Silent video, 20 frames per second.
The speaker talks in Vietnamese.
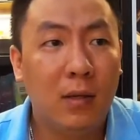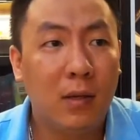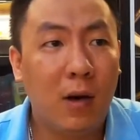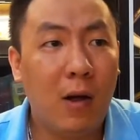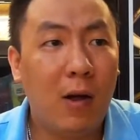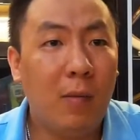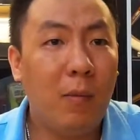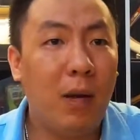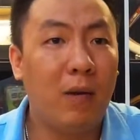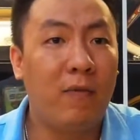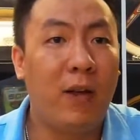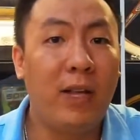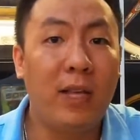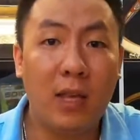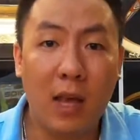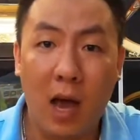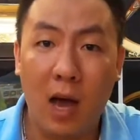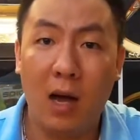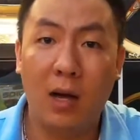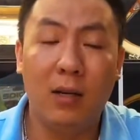Đó, mình phải
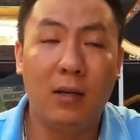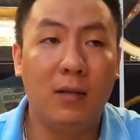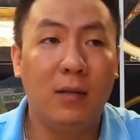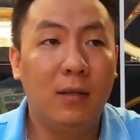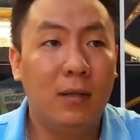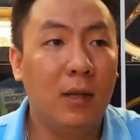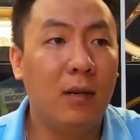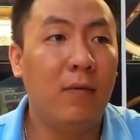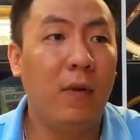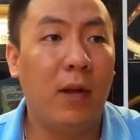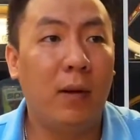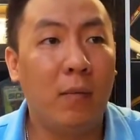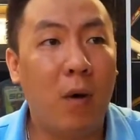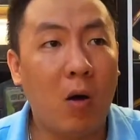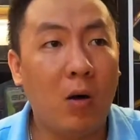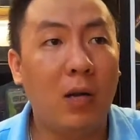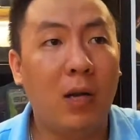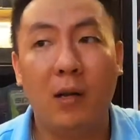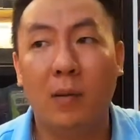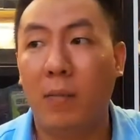chờ. Như
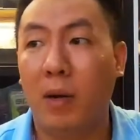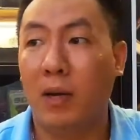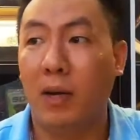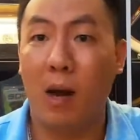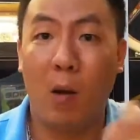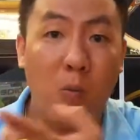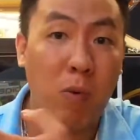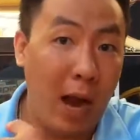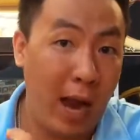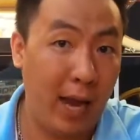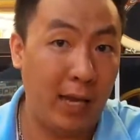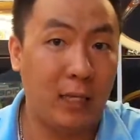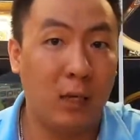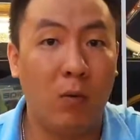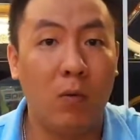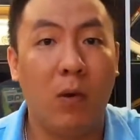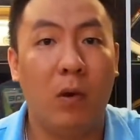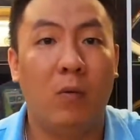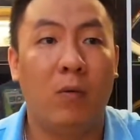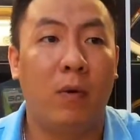VNPost thì mình đóng hàng
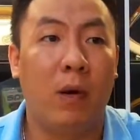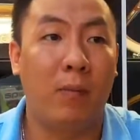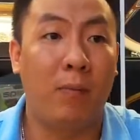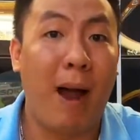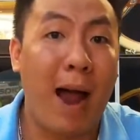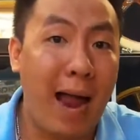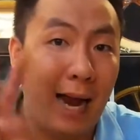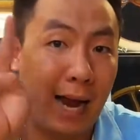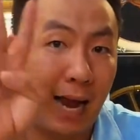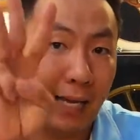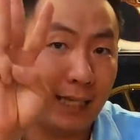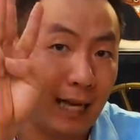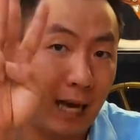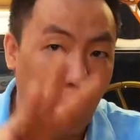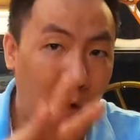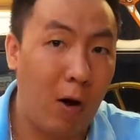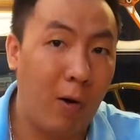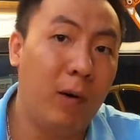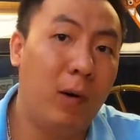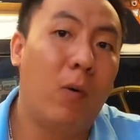xong không, 3 ngày
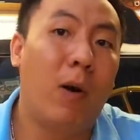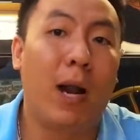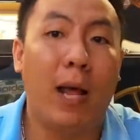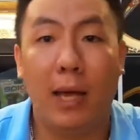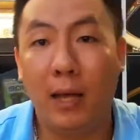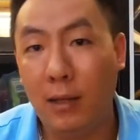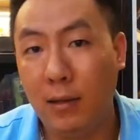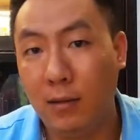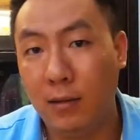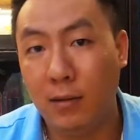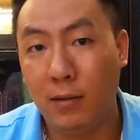sau họ mới qua lấy.